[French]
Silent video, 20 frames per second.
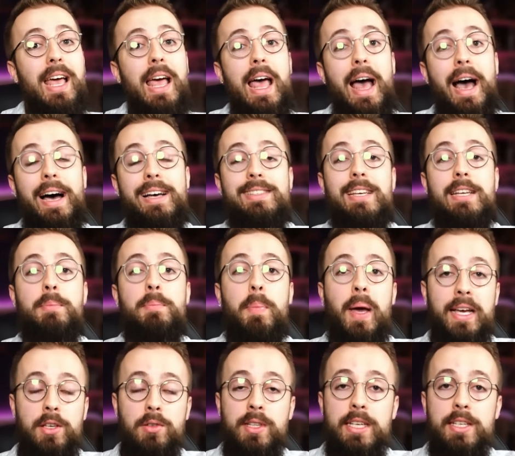à cette
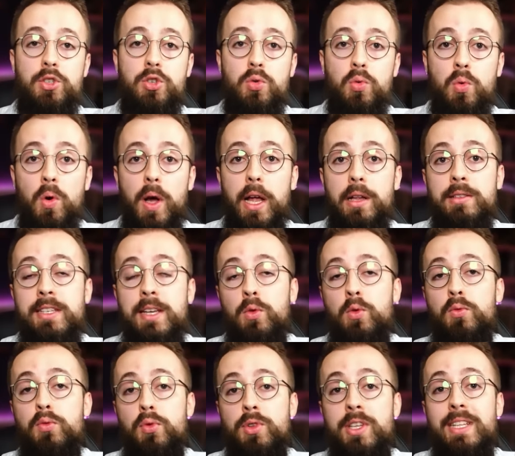présentation et nous a donc
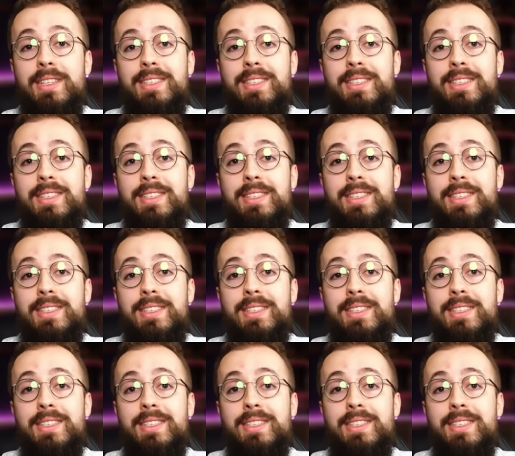fourni des